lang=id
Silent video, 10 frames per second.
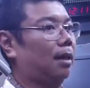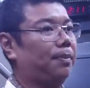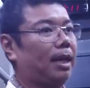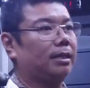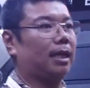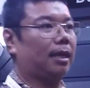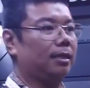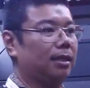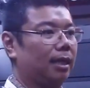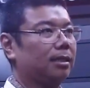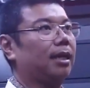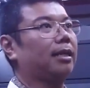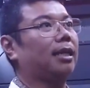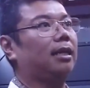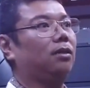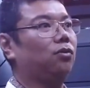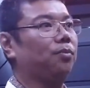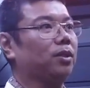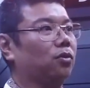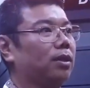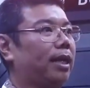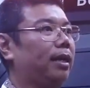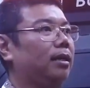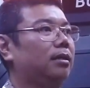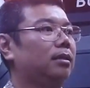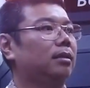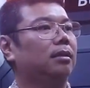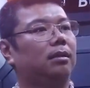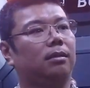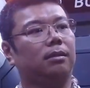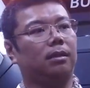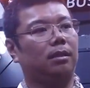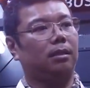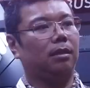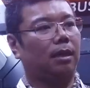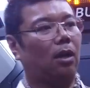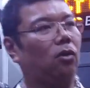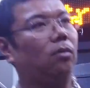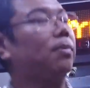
tapi rancangannya jelas kelihatan ini untuk bis kota ya. Jadi kalau